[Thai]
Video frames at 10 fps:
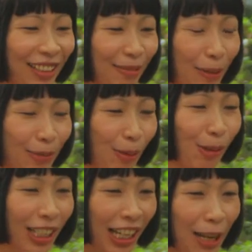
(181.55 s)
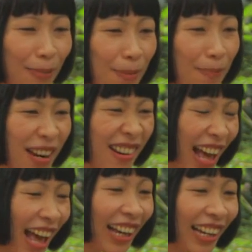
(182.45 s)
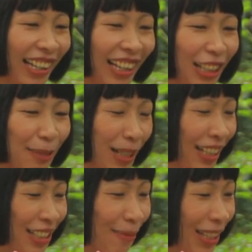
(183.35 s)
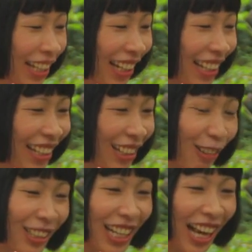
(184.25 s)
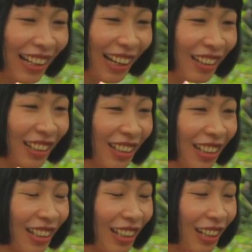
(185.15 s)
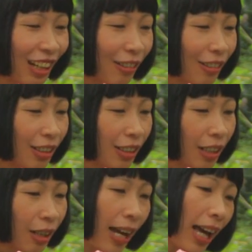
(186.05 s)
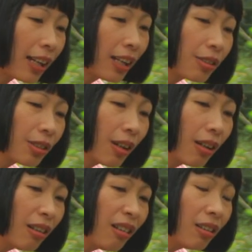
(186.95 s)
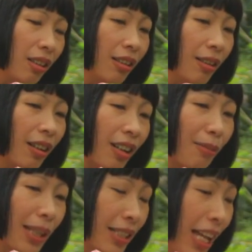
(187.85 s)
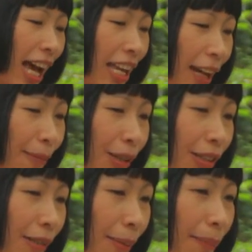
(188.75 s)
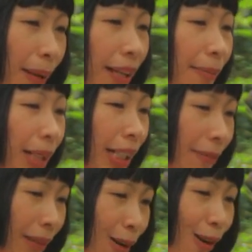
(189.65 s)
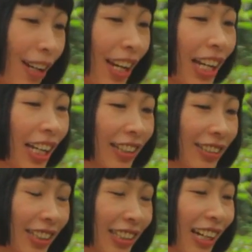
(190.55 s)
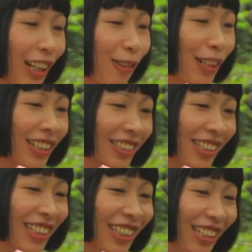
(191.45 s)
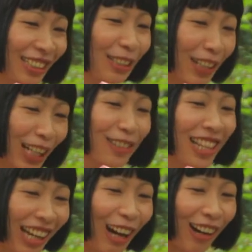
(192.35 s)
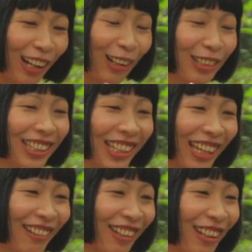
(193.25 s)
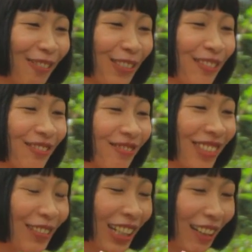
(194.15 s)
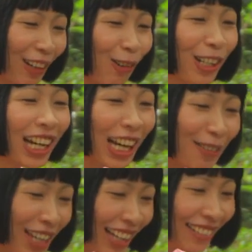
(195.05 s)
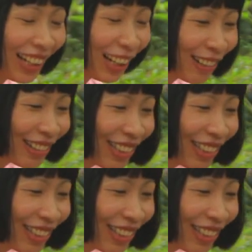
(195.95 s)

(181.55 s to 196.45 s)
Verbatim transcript: ยังแบบเราพูดกับใครไม่ได้เป็นลางอะไรเงี้ยคือมันก็จะมีอะไรที่เราอึดอัดอะแล้วเราอ่านแล้วเราสึกเออ คือมันใช่อ่ะ มันรู้สึกว่ามันเป็นเหมือนกับเราคอนเนคกับหนังสืออะเราคุยหนังสือคือหนังสือมันเข้าใจเราอ่ะ เรารู้สึกกันมันมันเหมือนกับเราคุยกับใครไม่ได้แต่เรา